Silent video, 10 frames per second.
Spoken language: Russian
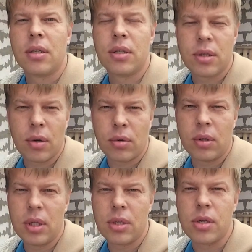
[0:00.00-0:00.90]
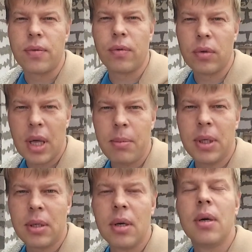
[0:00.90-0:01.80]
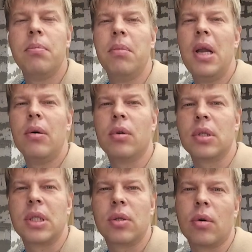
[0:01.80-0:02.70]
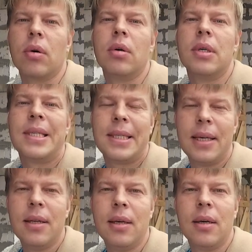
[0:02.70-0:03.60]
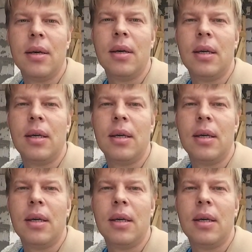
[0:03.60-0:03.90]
600 тысяч фундамент, миллион сто стены